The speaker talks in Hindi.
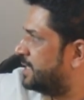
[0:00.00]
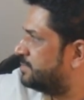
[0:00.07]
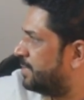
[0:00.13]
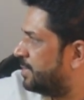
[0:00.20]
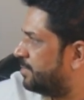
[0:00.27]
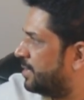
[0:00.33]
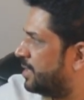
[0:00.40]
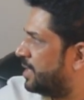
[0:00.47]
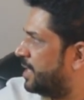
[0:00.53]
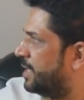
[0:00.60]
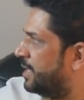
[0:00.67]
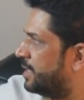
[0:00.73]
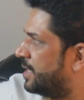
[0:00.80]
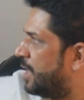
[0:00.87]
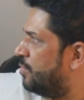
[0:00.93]
एस्पेक्ट पड़ रहा
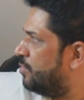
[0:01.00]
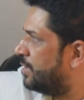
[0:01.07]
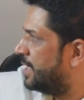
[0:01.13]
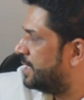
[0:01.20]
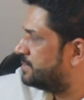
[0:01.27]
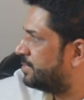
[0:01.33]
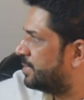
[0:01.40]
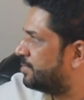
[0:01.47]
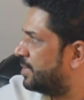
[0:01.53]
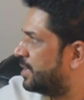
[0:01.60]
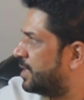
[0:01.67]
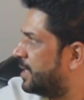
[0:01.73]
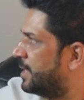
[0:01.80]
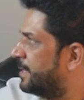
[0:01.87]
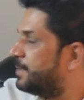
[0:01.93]
है राहु का एस्पेक्ट पड़
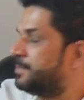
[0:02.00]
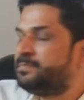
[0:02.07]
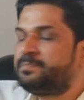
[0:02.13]
रहा है